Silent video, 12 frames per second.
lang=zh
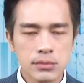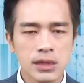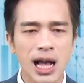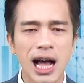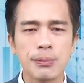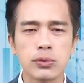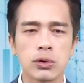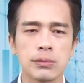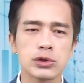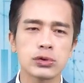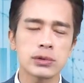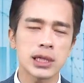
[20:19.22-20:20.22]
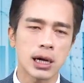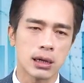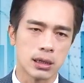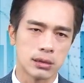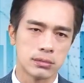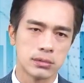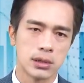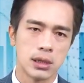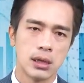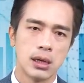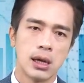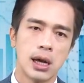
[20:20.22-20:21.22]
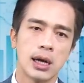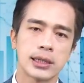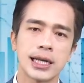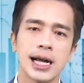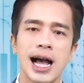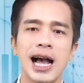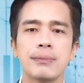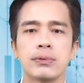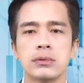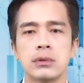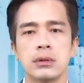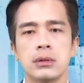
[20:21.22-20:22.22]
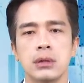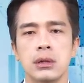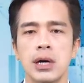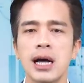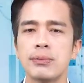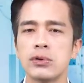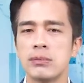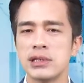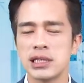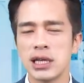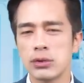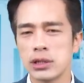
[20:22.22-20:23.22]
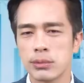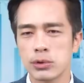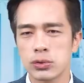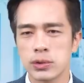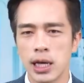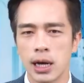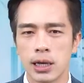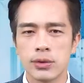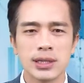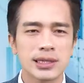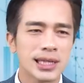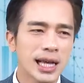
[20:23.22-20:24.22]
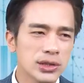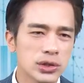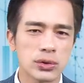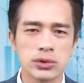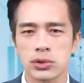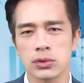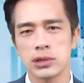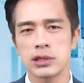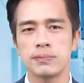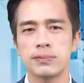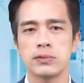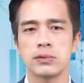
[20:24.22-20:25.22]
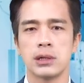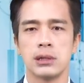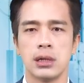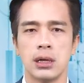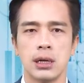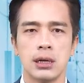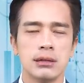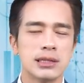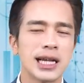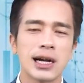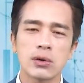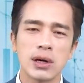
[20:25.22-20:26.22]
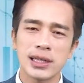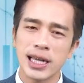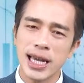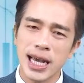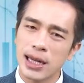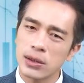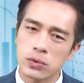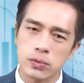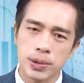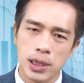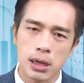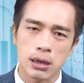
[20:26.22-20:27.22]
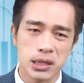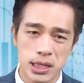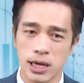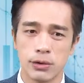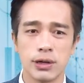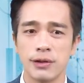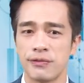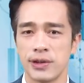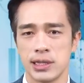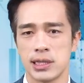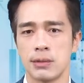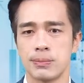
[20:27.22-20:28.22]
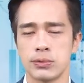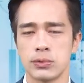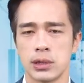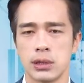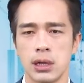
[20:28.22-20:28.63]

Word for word: 爱普我们出掉了。好，你看爱普，爱普我们之前为什么出掉？因为三雄走势不稳，相关 AI 的股票也会非常不稳，